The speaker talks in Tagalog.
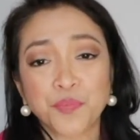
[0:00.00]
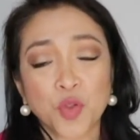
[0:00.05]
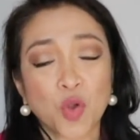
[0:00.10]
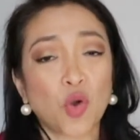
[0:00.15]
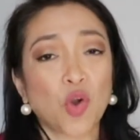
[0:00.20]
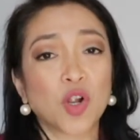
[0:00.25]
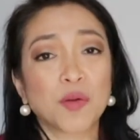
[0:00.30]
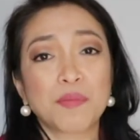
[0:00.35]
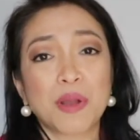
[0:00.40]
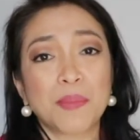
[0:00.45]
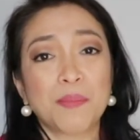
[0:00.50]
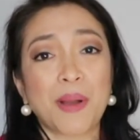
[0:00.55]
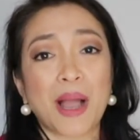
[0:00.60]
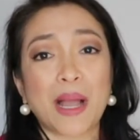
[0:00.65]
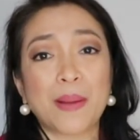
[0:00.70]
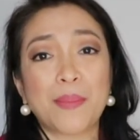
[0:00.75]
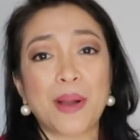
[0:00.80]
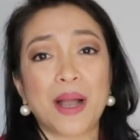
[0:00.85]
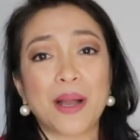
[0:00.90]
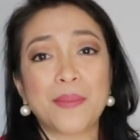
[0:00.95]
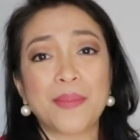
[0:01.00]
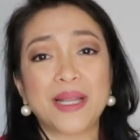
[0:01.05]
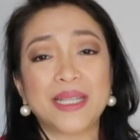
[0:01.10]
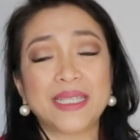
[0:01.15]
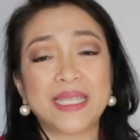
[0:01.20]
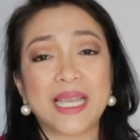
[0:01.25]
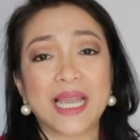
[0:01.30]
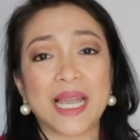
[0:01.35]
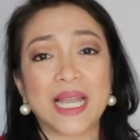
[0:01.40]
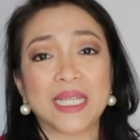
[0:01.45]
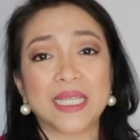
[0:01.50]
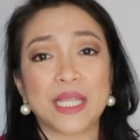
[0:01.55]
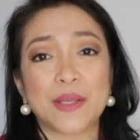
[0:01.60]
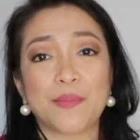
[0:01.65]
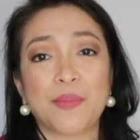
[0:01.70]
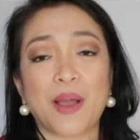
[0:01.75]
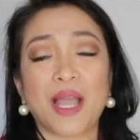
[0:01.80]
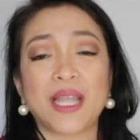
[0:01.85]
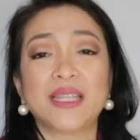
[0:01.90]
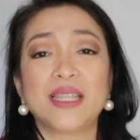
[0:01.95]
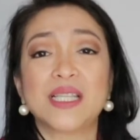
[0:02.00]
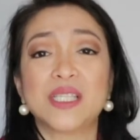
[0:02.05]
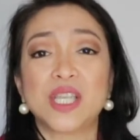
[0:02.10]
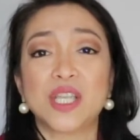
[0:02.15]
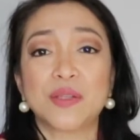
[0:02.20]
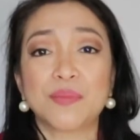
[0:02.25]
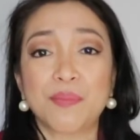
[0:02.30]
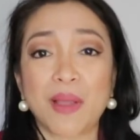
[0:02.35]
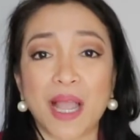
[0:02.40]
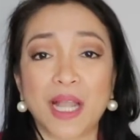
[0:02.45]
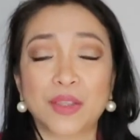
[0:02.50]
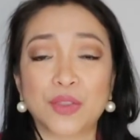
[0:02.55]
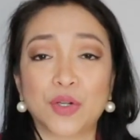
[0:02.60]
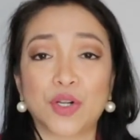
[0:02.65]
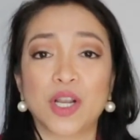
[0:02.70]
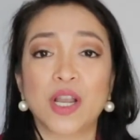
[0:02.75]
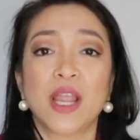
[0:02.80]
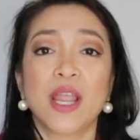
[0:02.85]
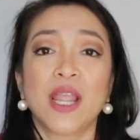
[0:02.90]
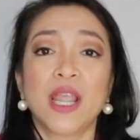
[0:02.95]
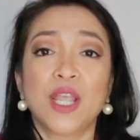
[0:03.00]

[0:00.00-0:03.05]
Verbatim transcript: or mababa man yan, ba? Diba? It doesn't matter.